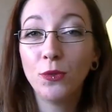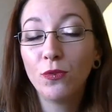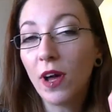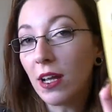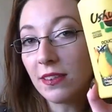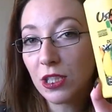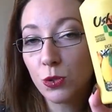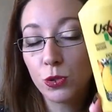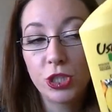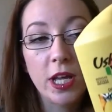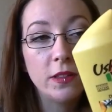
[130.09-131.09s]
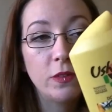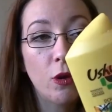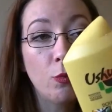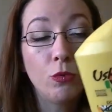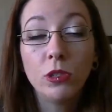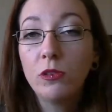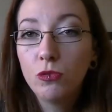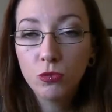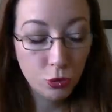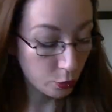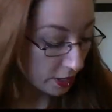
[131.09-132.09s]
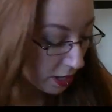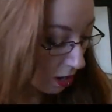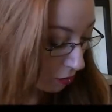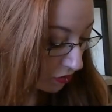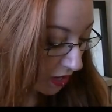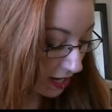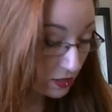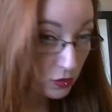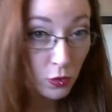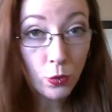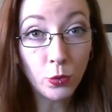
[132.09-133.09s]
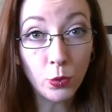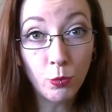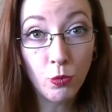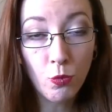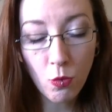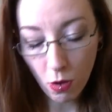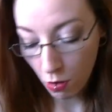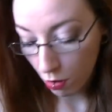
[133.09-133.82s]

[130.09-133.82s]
donc voilà, ça je jette, bon les Ushuaïa ça reste de bon